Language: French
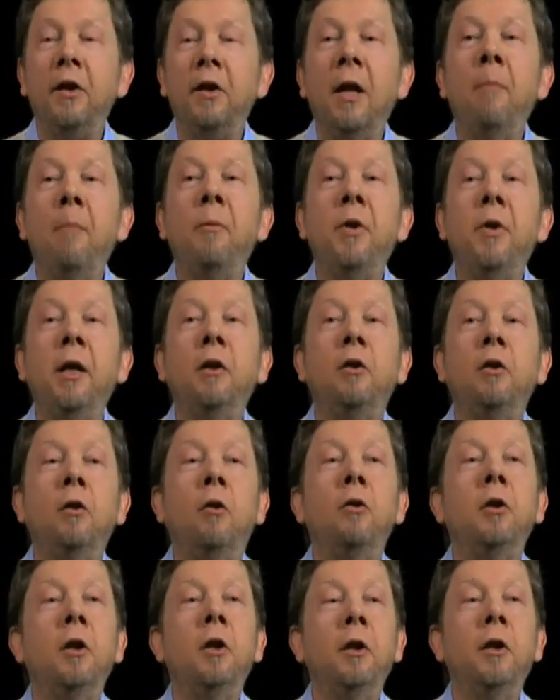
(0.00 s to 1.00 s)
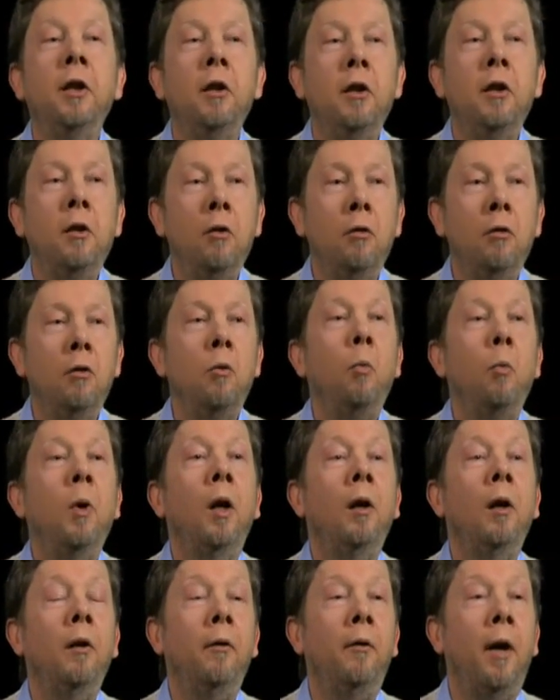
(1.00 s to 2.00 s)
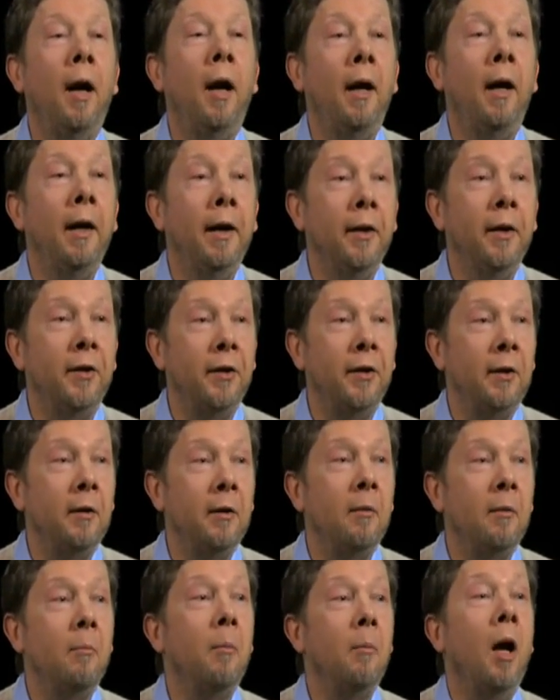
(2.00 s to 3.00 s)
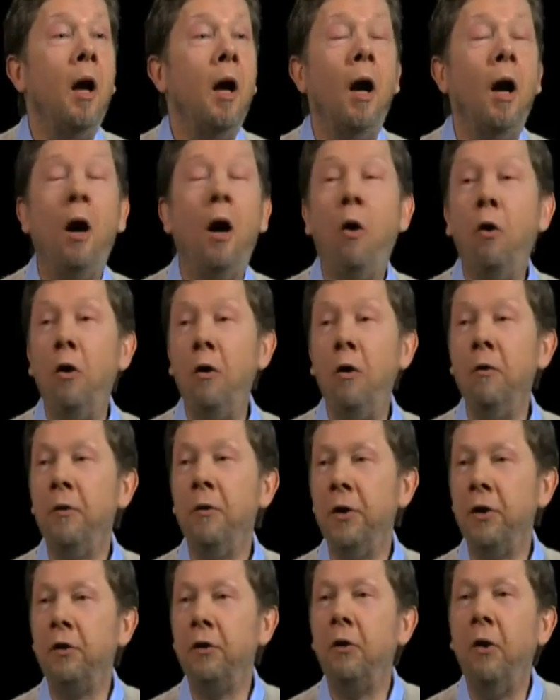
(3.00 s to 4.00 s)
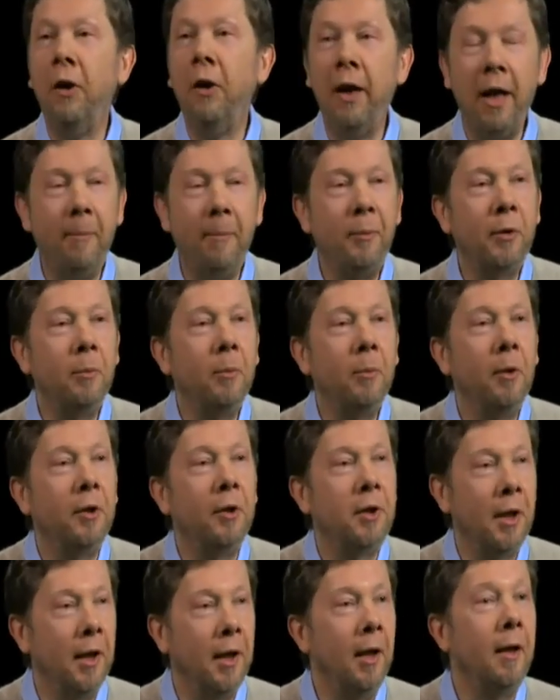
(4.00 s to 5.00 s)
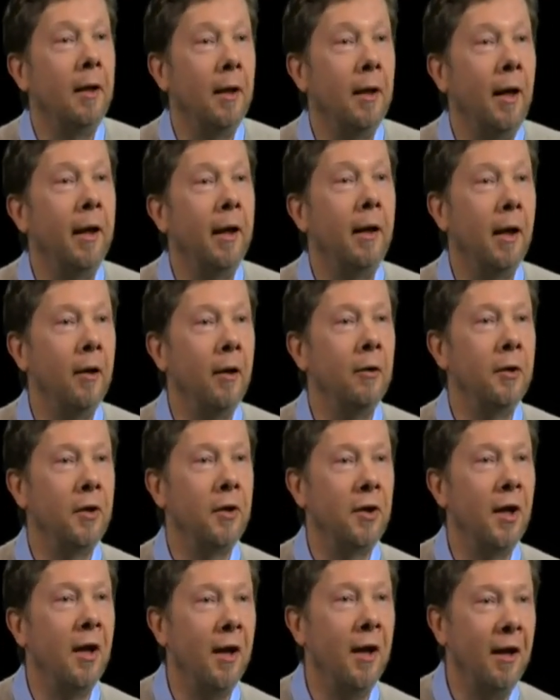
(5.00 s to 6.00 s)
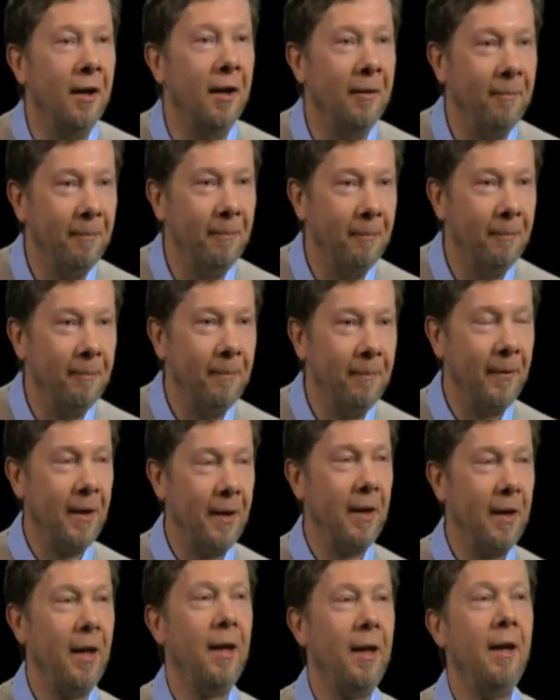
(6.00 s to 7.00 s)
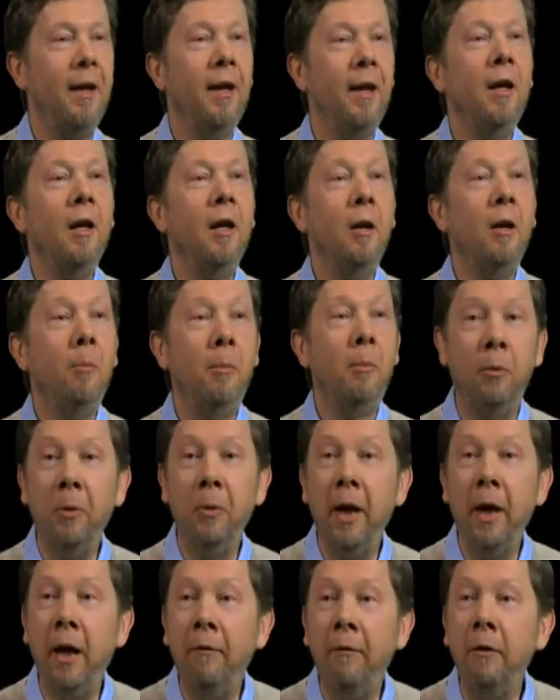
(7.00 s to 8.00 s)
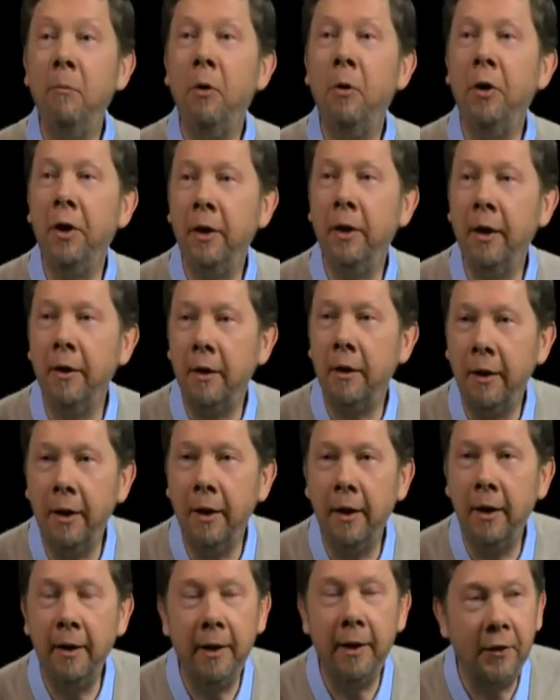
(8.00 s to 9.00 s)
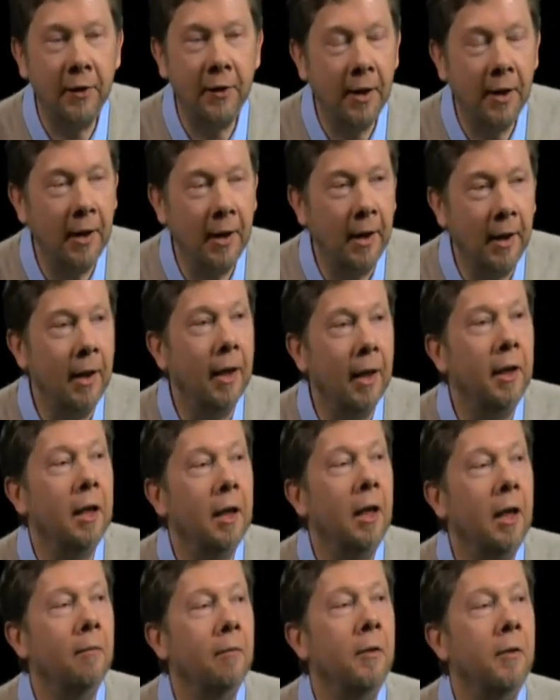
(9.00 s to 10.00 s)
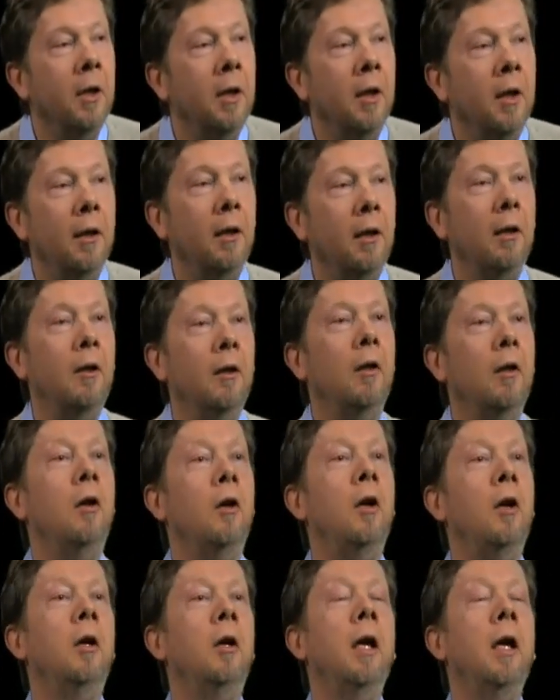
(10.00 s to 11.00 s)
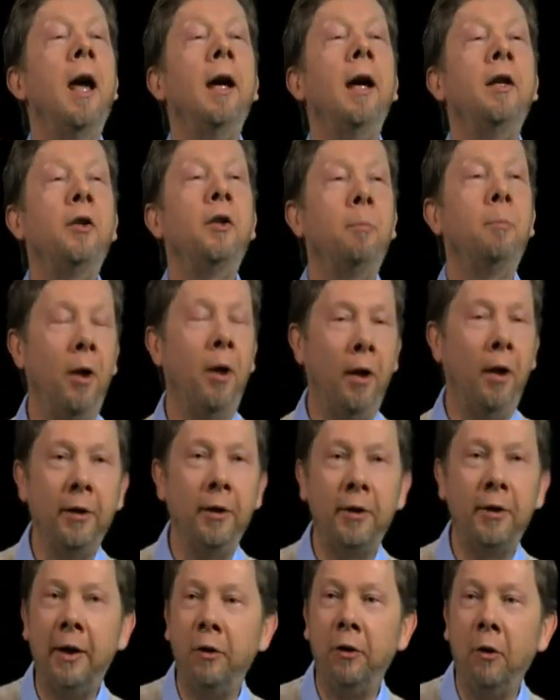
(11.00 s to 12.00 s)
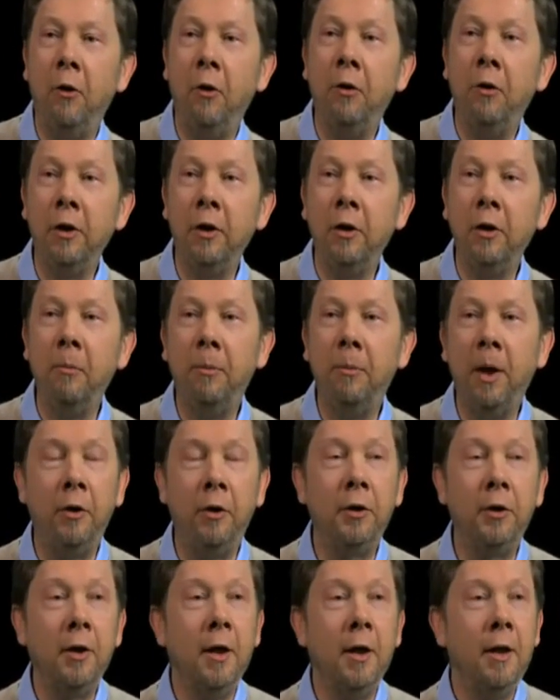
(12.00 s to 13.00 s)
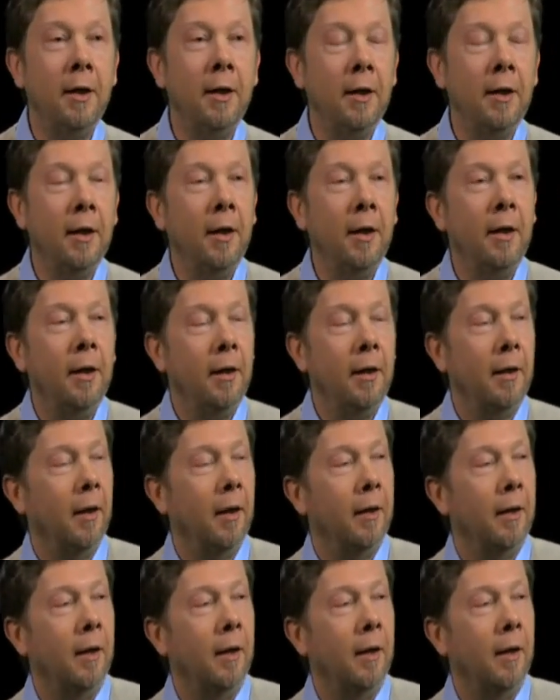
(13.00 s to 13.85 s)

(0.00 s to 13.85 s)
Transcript: Et quelque chose de totalement nouveau émerge. Combien de temps cet effondrement prendra-t-il Je ne saurais le dire. Mais nous pouvons tous clairement le constater, même les experts parlent